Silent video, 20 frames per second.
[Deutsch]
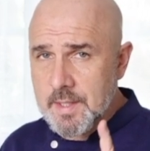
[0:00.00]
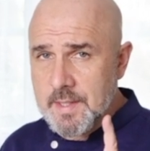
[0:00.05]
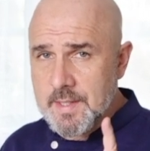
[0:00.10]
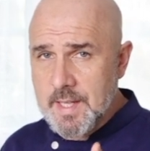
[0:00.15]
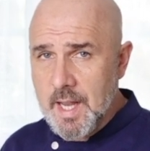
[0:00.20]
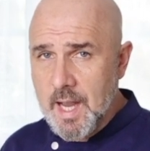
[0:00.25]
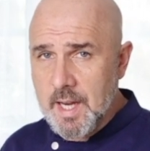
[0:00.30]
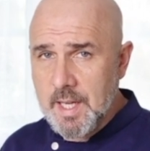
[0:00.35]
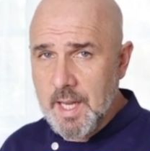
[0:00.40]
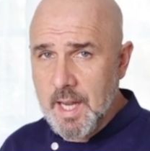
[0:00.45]

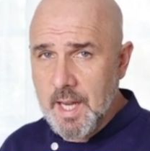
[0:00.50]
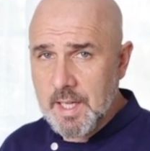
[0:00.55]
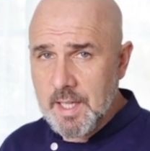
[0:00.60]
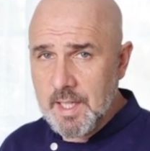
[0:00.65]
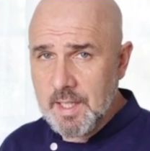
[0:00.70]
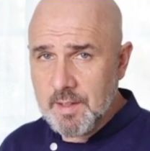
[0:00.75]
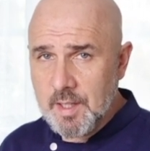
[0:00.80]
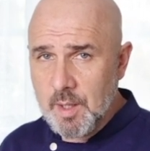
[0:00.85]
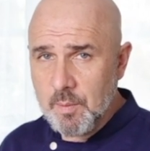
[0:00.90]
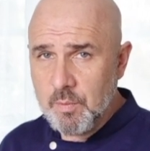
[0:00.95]
zeige ich euch
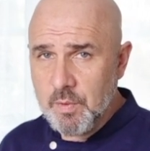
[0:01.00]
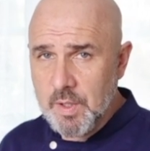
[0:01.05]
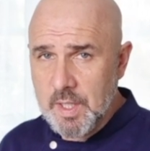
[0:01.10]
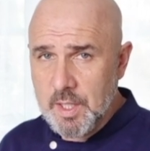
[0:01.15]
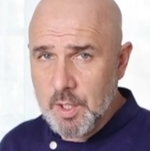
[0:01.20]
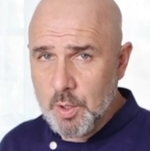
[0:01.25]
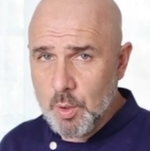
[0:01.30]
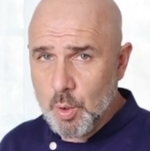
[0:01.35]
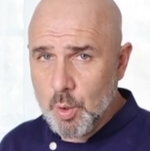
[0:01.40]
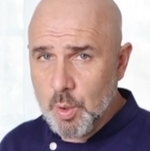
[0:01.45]
in dem
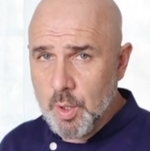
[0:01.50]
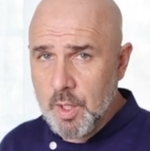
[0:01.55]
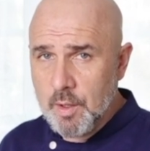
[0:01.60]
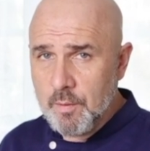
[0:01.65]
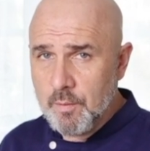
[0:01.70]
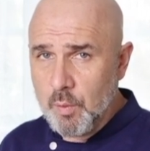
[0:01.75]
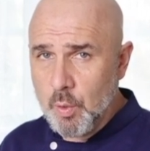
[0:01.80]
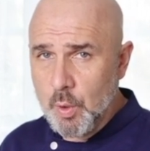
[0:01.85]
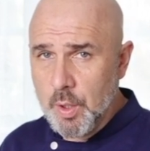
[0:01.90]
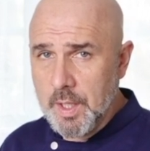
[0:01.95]
Video,
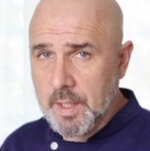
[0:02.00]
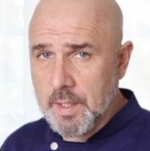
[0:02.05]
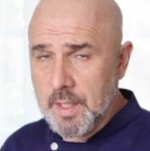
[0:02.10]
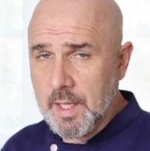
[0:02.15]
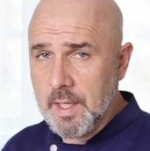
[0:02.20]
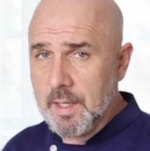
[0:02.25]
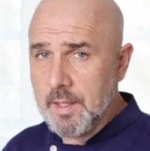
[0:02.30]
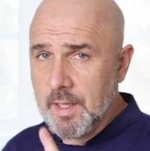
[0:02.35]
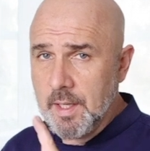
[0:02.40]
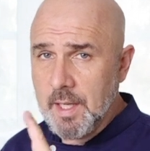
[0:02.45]
wo ich
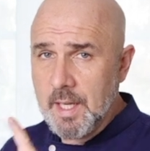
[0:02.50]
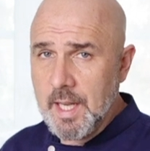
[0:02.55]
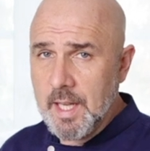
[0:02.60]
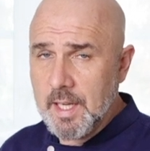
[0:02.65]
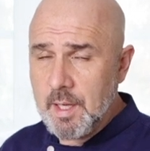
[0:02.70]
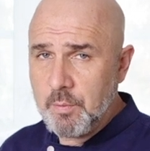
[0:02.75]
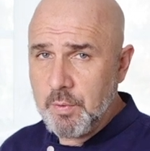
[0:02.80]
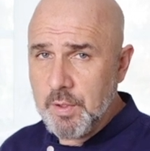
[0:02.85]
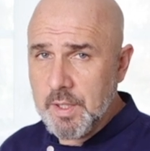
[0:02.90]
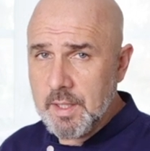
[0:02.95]
die
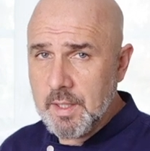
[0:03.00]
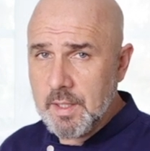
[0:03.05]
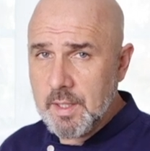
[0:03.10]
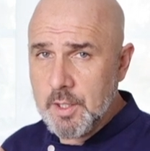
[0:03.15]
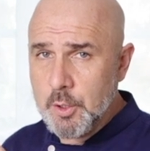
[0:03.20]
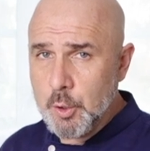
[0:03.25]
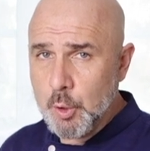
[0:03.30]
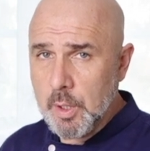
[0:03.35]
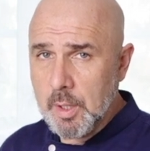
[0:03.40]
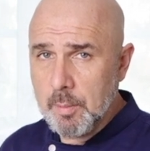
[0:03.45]

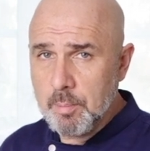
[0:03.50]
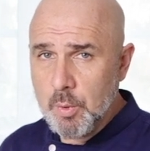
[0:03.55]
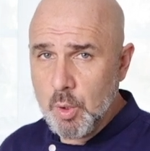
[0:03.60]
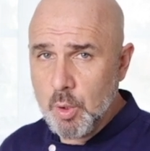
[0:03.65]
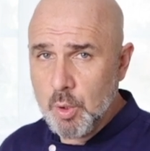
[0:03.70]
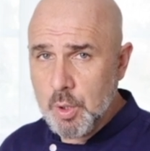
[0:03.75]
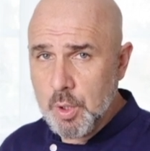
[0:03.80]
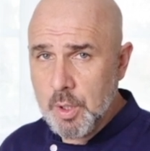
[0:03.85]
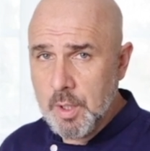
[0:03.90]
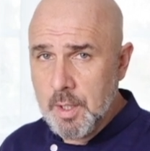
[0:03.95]
Erdäpfelknödel
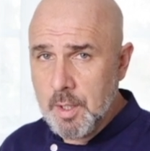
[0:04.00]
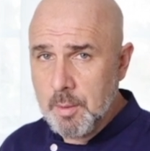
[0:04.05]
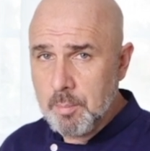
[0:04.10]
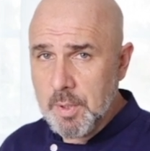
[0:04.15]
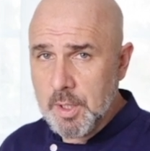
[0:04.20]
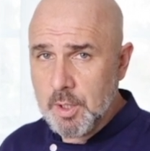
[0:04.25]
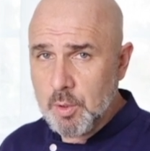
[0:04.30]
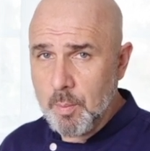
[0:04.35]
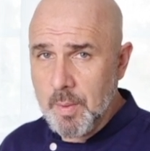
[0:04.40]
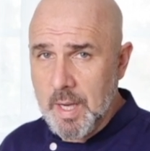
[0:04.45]
mache
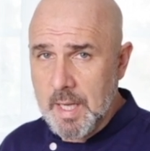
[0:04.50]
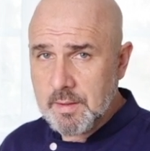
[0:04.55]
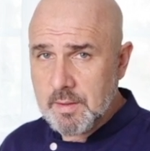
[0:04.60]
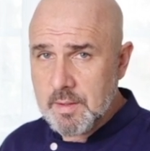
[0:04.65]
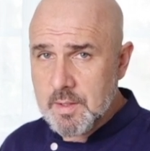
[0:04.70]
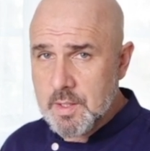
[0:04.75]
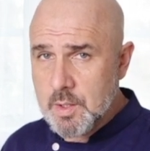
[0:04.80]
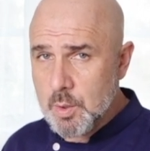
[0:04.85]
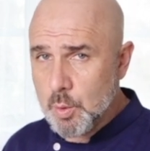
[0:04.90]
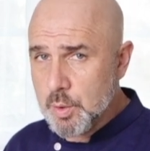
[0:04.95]
mit
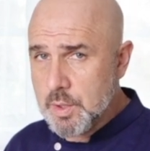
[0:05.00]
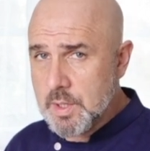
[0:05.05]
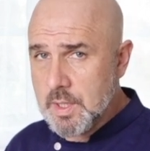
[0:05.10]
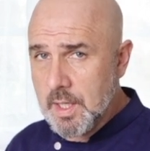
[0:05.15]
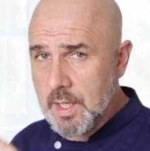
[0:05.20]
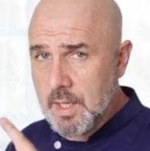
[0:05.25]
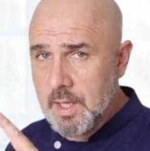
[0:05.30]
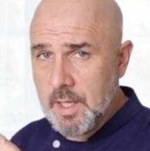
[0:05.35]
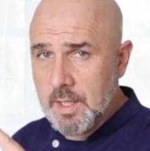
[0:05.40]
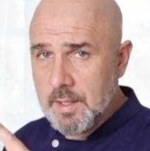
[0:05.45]

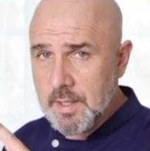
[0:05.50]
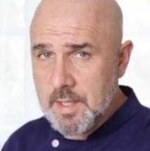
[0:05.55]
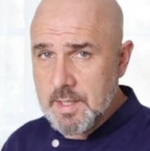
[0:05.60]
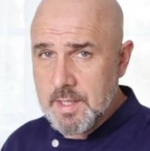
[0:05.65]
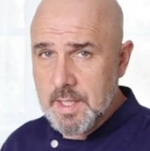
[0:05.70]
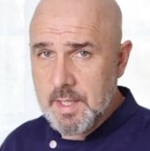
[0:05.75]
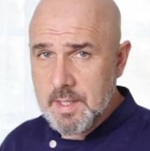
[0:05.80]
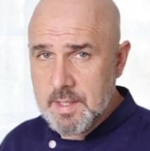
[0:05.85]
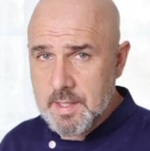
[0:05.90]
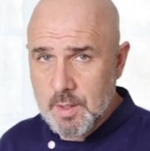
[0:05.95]
Tomatensauce. Das
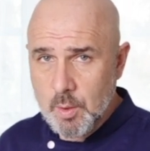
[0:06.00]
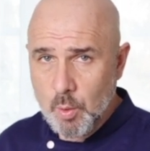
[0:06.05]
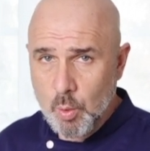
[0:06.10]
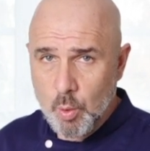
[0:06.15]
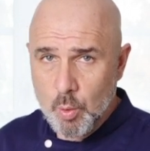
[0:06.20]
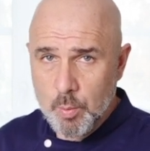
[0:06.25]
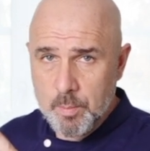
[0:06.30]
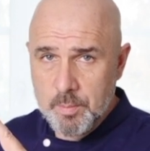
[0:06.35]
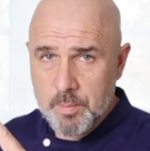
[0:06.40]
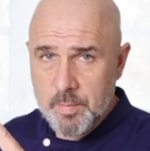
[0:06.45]
seht ihr da
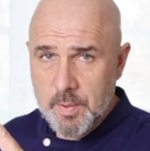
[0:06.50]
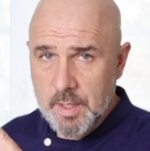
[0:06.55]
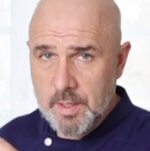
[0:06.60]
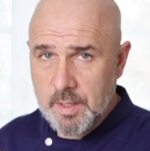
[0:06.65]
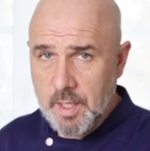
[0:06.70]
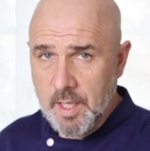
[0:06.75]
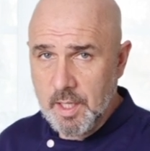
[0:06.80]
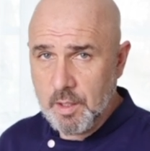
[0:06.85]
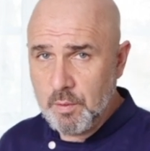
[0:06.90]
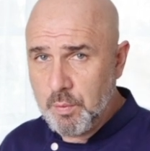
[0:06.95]
oben in
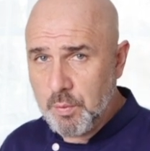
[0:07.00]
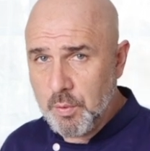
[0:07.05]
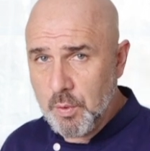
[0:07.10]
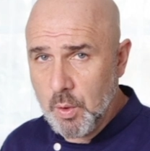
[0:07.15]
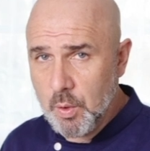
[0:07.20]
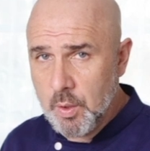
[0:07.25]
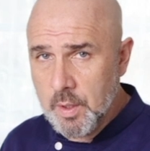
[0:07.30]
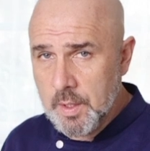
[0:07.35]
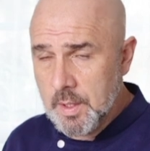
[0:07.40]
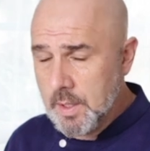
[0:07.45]
der
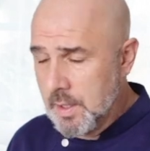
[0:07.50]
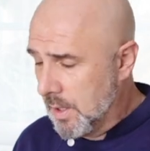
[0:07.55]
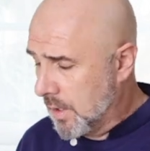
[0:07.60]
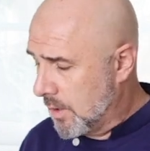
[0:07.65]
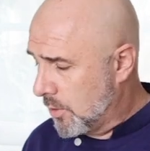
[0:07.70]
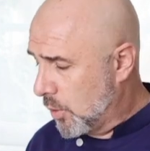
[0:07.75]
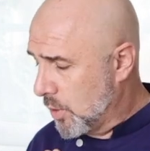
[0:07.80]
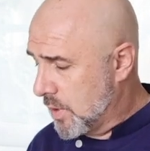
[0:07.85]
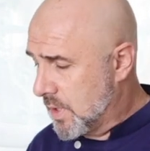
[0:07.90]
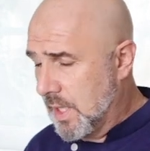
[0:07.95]
Info.
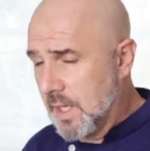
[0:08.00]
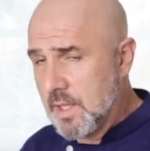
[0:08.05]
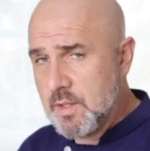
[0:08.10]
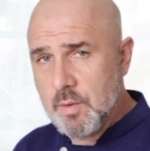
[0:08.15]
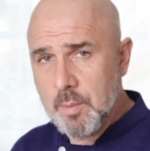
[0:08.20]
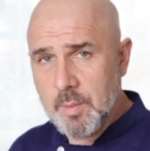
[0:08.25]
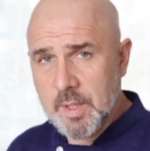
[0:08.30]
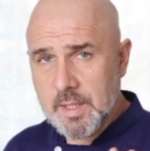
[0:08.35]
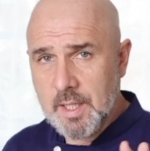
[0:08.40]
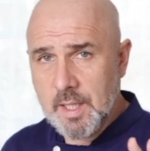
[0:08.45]
Da seht ihr,
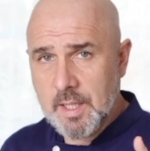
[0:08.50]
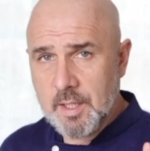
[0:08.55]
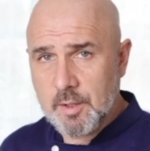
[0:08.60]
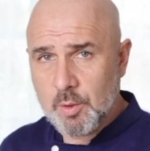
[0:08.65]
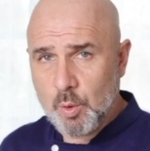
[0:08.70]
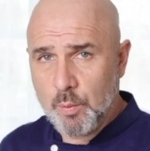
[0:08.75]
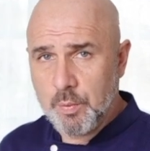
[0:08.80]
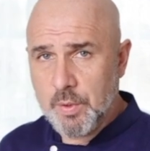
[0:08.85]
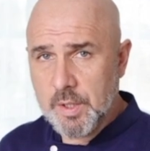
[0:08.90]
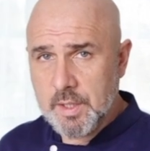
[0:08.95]
wie man den
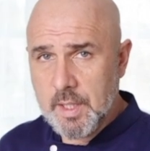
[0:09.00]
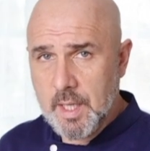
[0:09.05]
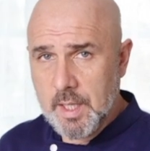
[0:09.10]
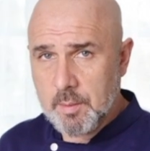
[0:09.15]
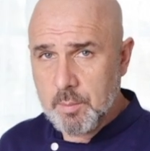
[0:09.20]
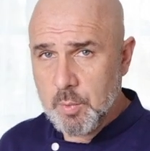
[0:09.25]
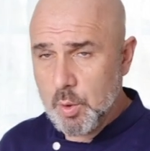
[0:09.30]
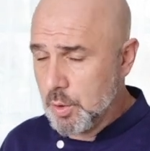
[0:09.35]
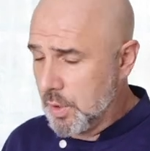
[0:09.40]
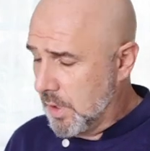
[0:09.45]

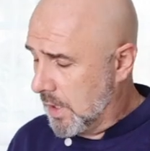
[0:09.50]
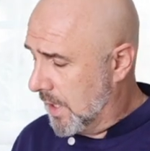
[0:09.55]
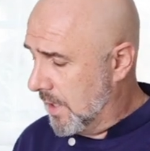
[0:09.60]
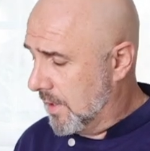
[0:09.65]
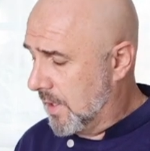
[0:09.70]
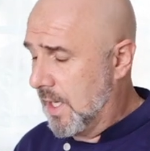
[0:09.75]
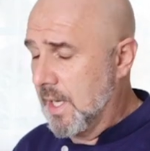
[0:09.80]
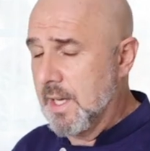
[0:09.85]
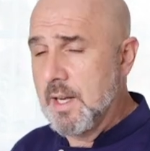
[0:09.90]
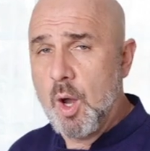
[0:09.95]
Kartoffelteig macht.
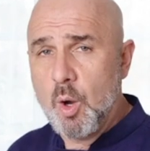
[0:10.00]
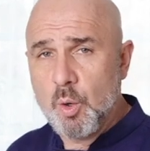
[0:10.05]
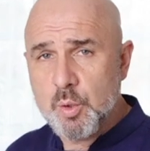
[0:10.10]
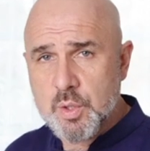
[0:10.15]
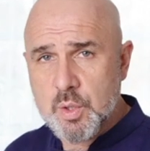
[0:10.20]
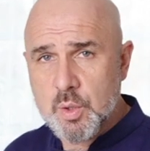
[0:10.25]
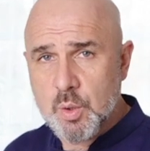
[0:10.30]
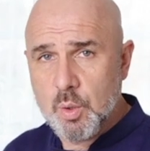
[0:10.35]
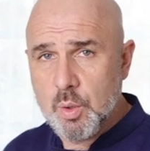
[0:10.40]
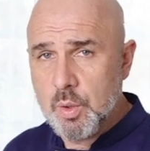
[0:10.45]
Geht
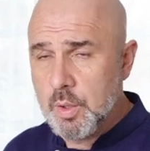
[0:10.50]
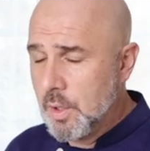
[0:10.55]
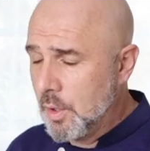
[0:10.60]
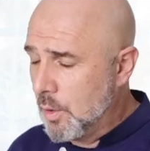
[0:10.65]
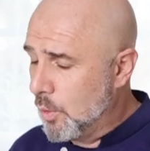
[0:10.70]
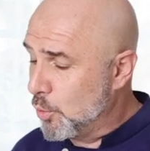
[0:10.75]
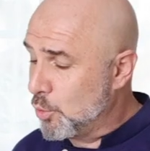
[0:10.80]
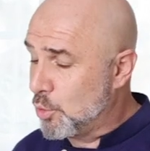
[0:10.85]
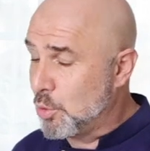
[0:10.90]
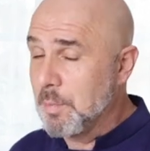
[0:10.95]
genauso
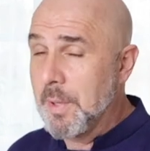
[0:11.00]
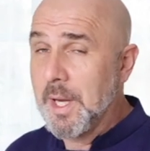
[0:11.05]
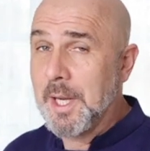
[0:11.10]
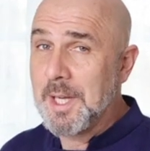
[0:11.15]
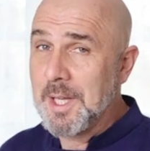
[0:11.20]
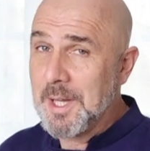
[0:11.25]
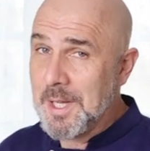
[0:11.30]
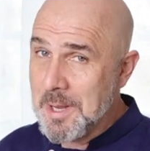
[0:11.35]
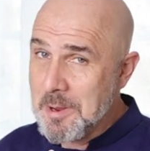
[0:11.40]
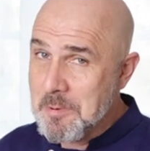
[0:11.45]
und
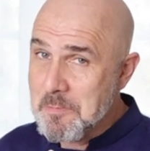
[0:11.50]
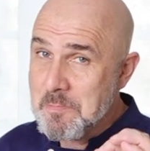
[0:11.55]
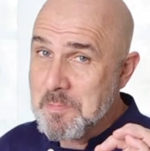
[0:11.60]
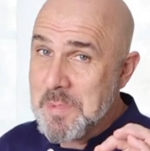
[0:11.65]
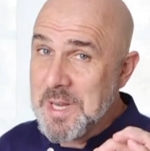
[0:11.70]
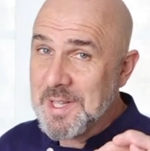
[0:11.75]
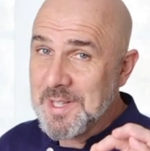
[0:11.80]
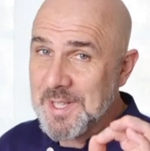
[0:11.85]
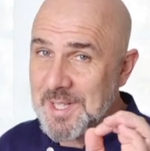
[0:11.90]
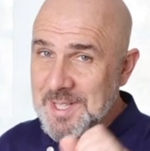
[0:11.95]
schmeckt
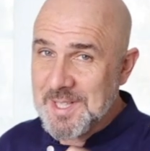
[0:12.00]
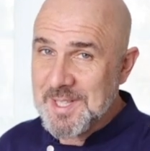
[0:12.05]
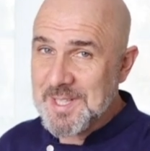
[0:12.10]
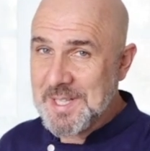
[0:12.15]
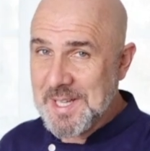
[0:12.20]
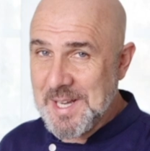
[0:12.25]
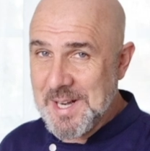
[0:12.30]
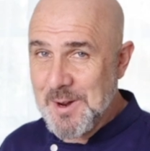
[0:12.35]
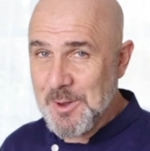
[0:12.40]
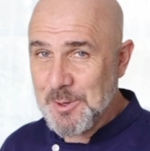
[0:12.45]

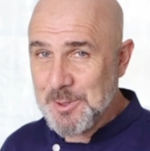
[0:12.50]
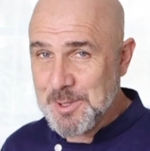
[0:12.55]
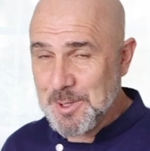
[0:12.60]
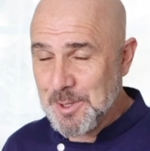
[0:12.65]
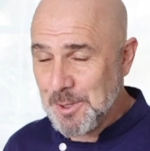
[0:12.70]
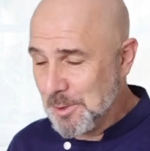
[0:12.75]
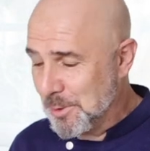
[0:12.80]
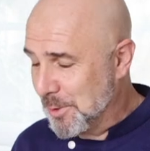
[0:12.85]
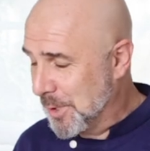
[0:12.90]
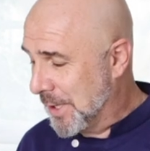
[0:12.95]
mindestens genauso
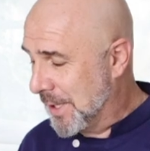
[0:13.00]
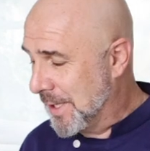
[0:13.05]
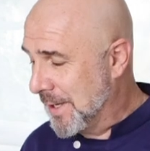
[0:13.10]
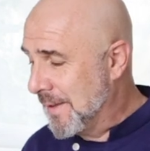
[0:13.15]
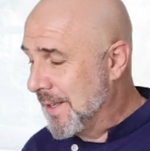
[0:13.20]
gut.